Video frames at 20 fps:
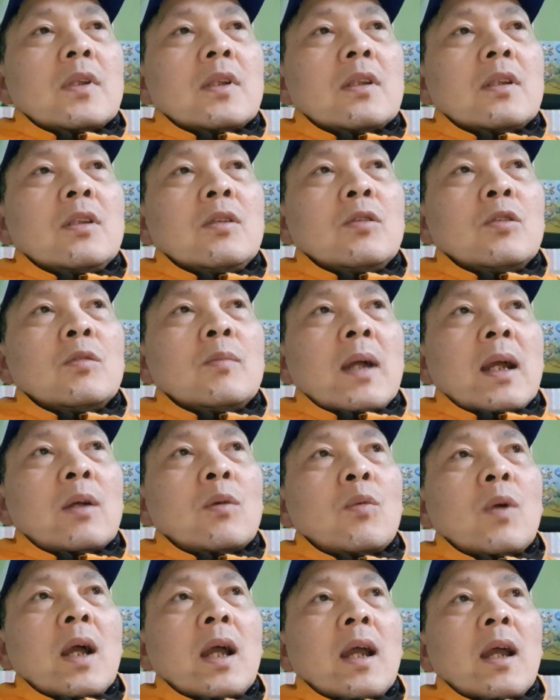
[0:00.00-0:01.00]
ví dụ
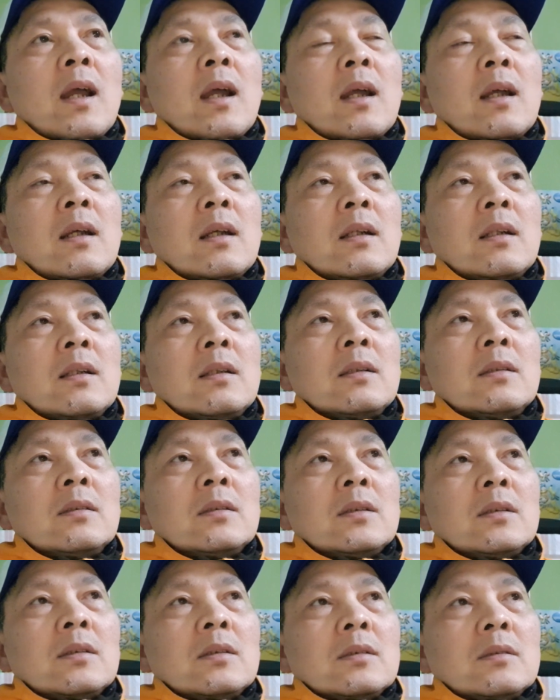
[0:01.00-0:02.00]
bạn qua
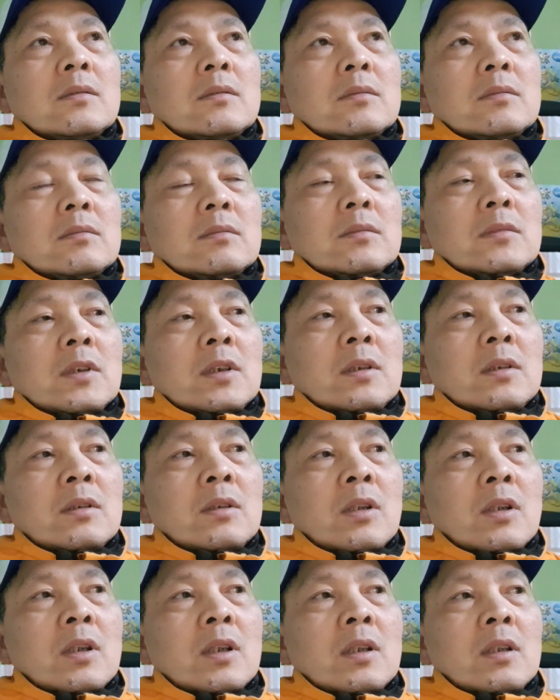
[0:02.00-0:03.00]
uh,
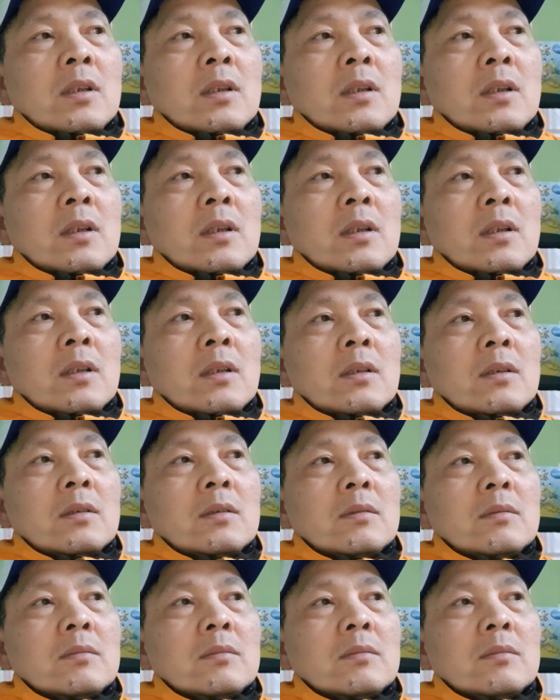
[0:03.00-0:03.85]
rồi uh,